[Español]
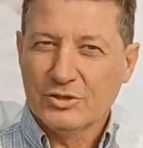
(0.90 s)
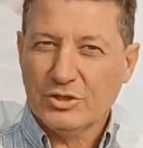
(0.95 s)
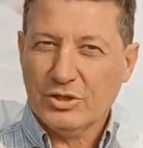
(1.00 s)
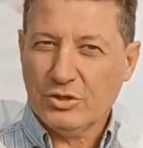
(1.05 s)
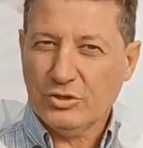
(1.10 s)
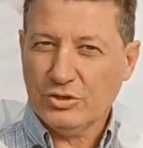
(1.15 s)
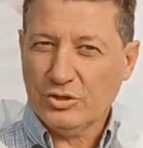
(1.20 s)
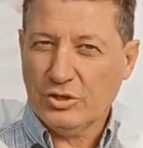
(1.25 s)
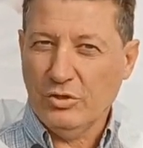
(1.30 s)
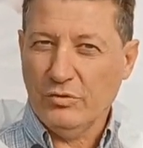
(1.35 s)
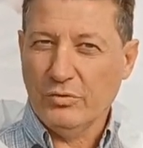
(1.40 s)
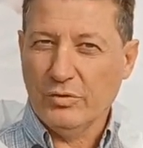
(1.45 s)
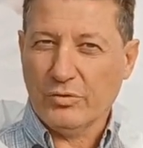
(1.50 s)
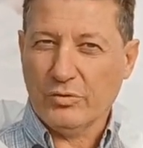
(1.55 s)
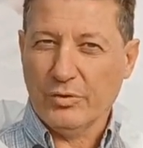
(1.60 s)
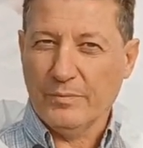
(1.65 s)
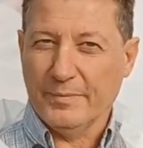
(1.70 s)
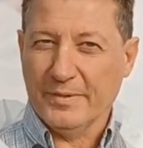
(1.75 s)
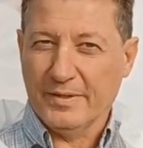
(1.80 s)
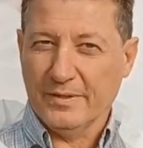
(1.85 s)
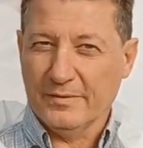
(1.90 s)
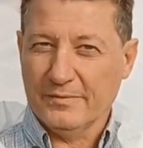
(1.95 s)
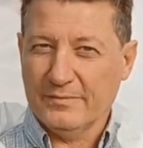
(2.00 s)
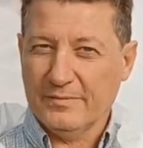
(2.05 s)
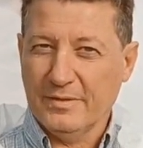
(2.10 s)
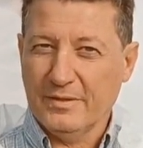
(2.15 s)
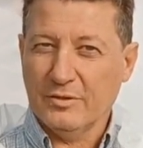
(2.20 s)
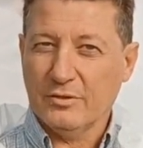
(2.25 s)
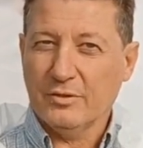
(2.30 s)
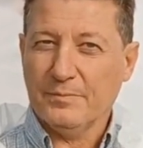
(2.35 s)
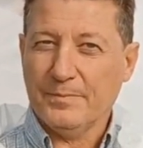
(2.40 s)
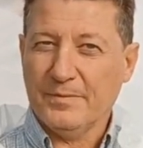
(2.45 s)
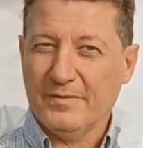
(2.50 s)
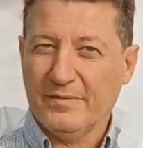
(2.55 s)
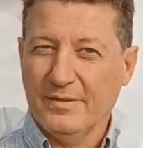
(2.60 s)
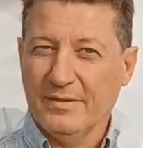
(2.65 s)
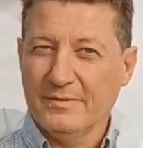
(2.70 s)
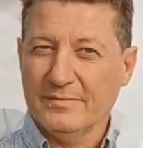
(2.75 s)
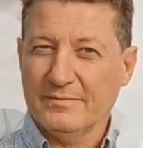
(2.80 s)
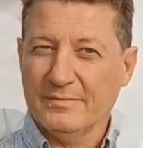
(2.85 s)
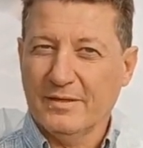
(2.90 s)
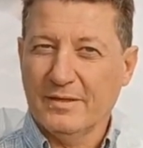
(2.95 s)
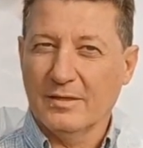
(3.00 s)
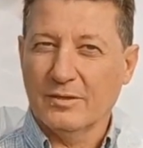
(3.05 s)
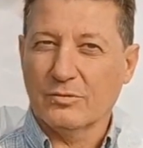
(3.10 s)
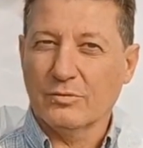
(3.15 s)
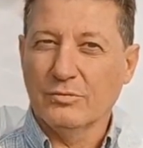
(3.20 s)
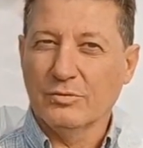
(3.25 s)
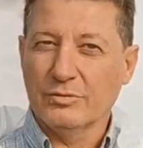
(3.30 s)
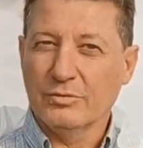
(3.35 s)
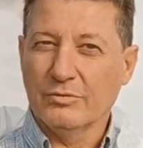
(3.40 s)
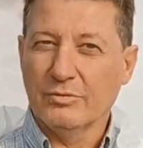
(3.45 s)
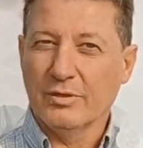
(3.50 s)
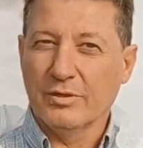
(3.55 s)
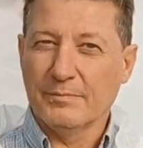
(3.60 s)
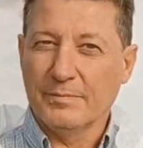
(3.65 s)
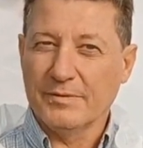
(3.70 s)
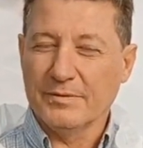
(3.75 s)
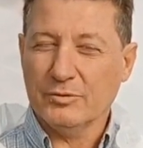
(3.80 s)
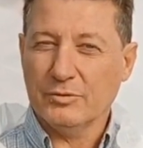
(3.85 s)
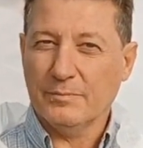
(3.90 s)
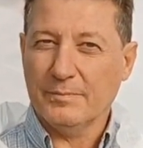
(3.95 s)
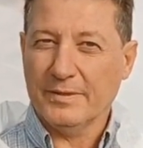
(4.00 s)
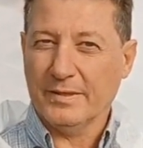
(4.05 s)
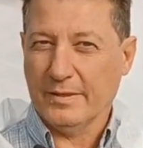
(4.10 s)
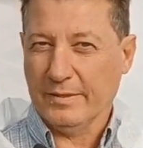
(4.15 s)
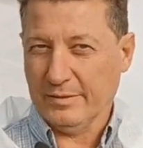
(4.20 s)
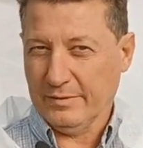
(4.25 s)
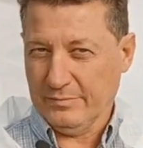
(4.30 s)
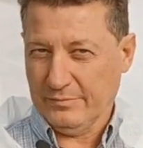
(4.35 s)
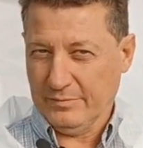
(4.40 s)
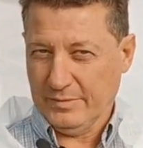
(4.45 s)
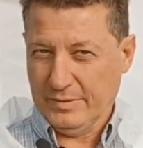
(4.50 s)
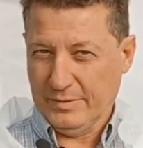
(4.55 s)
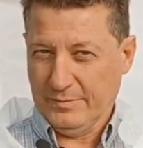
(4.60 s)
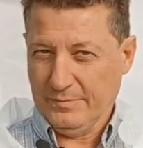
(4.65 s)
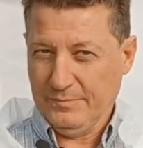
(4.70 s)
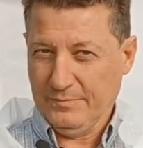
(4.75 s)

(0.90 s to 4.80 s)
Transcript: Soy José Luis Ruiz técnico especialista del cultivo de pimiento para Rixen.